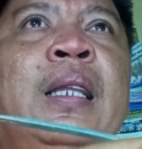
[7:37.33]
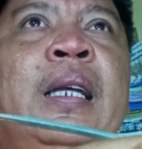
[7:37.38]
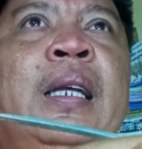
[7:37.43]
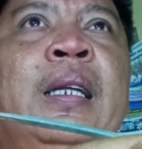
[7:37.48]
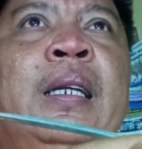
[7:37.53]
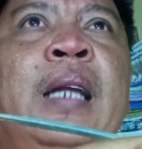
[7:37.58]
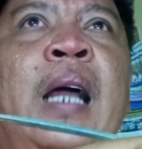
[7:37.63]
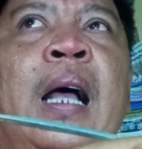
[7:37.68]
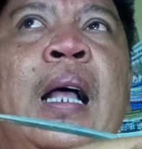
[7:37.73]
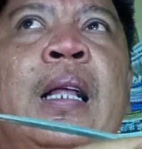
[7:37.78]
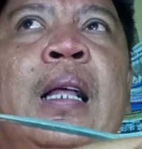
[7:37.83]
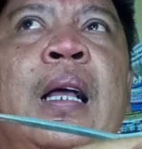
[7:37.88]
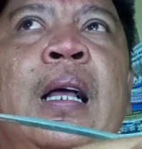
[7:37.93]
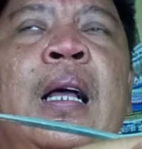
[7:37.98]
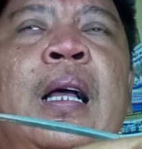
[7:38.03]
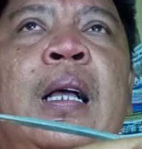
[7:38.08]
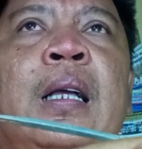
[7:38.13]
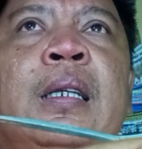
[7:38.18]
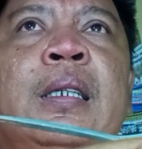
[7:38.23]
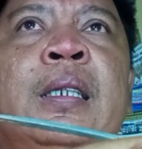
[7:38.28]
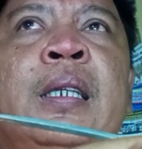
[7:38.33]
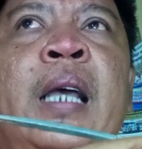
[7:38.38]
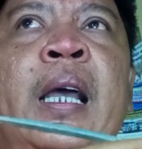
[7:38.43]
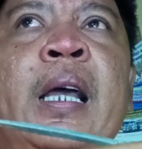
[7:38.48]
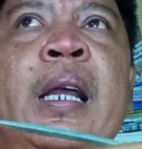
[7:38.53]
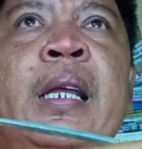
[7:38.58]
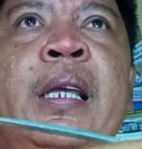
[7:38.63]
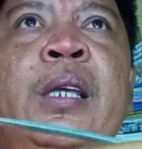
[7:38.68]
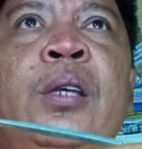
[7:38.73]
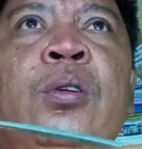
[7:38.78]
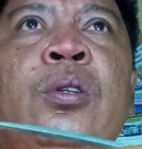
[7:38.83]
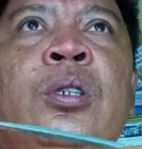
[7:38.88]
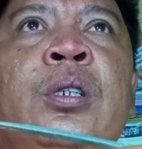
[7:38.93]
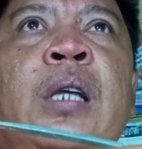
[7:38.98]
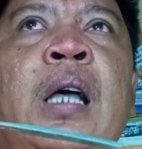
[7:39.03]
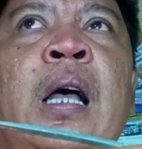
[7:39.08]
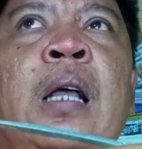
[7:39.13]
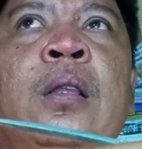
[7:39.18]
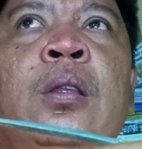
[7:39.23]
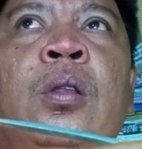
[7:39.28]
tidak
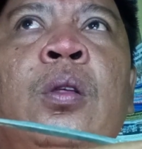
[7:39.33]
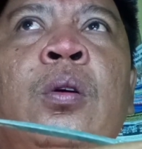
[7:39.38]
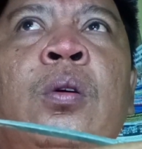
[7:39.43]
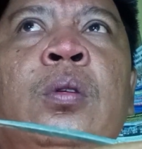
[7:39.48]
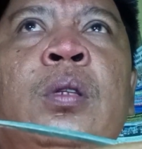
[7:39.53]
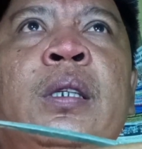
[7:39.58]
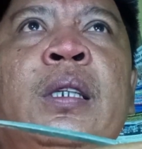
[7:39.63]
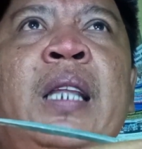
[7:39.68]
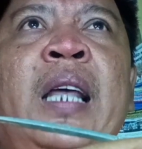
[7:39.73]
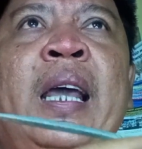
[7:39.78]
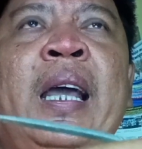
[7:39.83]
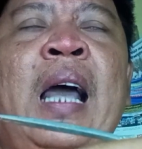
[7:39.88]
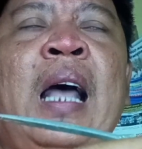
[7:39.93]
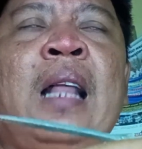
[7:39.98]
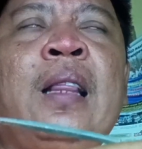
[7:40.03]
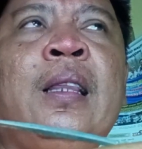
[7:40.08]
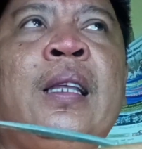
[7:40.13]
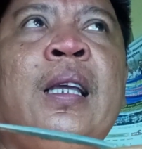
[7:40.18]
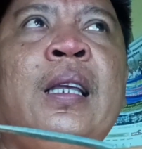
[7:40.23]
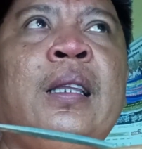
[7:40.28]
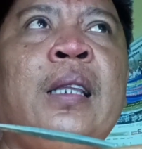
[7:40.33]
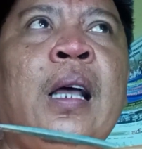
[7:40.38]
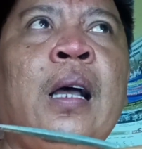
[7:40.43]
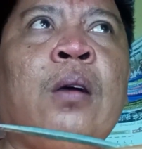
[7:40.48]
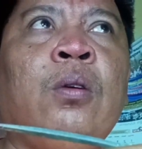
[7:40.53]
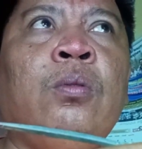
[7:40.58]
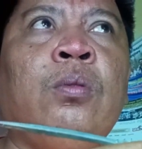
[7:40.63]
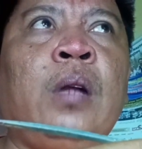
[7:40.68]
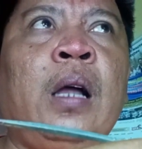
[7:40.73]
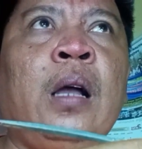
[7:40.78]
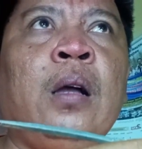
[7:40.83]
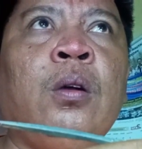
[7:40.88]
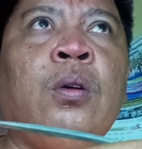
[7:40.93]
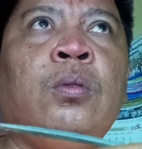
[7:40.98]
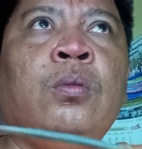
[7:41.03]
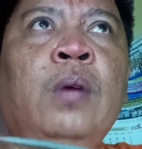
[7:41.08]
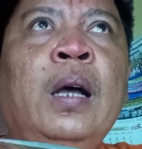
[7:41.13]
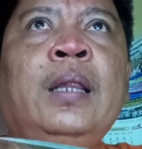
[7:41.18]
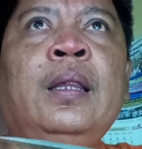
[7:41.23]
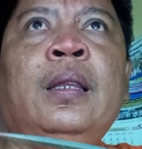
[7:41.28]
serius atau tekad kita kurang
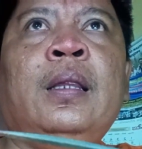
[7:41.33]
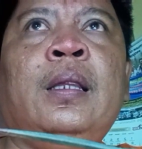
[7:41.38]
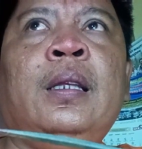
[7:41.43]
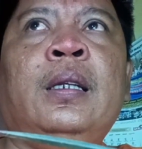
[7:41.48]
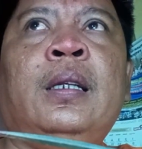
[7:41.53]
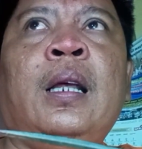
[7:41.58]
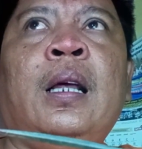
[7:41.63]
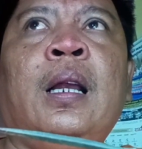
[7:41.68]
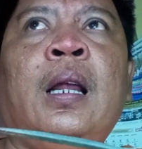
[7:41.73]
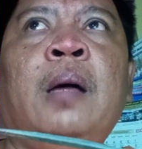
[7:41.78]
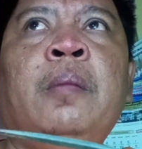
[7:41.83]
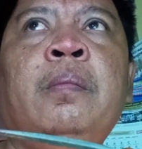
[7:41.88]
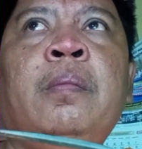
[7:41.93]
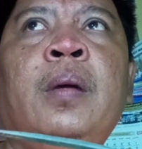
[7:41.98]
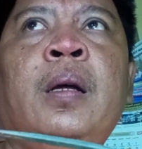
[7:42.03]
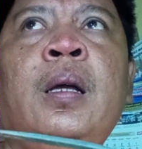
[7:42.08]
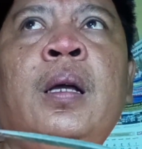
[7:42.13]
kuat di dalam